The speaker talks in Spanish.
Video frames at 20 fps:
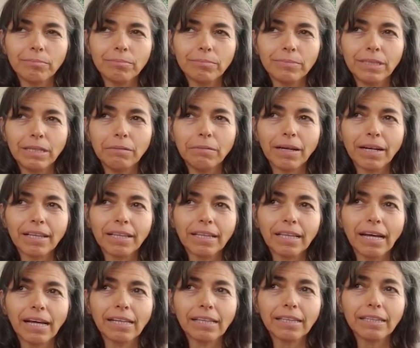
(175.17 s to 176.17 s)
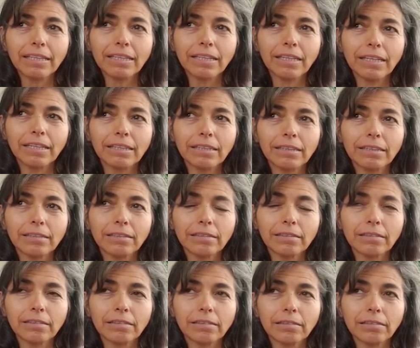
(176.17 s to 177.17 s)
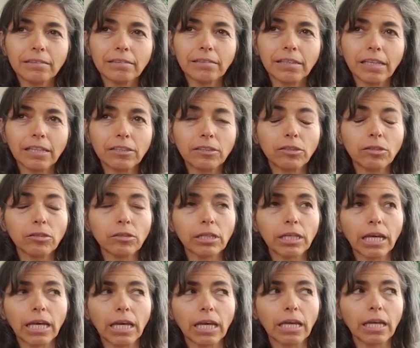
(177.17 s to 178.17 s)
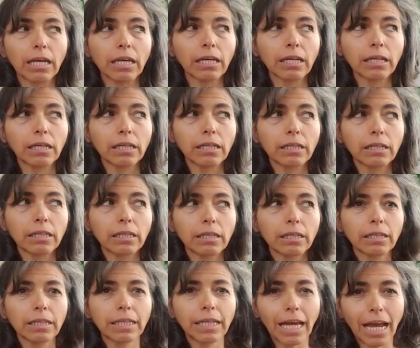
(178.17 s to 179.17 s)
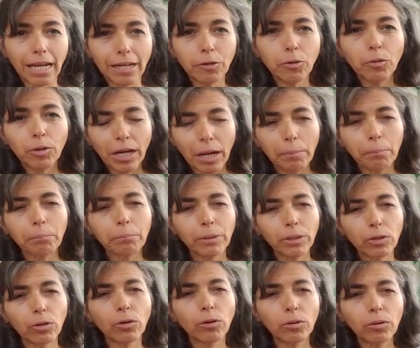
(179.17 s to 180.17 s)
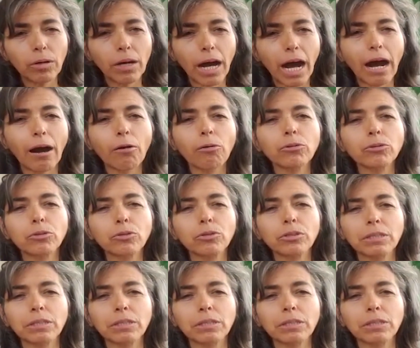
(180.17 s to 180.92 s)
de verdad siento que, que algo cambió a otro